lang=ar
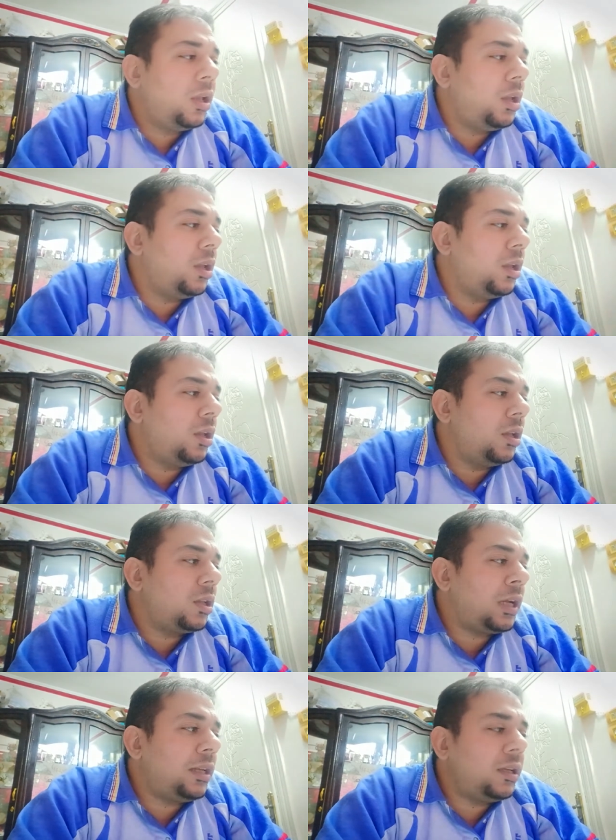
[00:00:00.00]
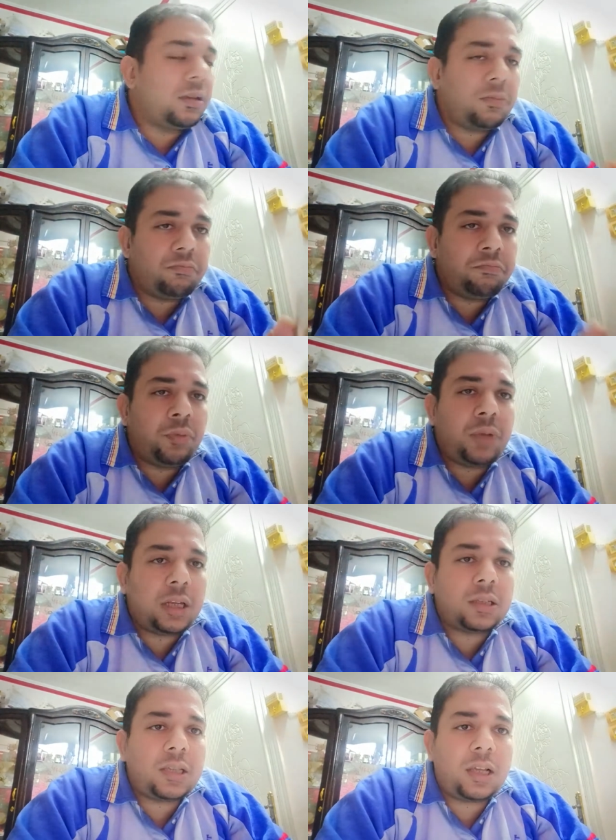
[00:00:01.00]
آه، يعني
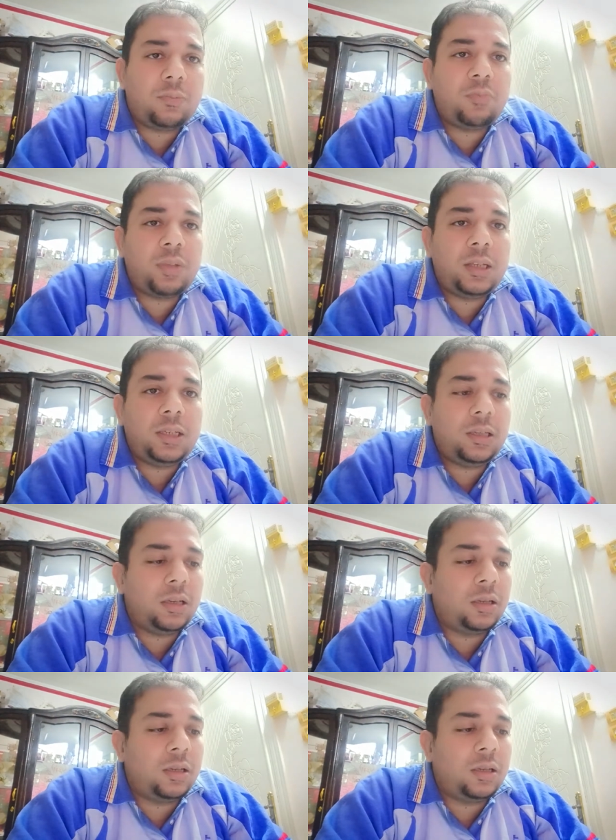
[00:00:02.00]
بمعنى صح بيبقى ليه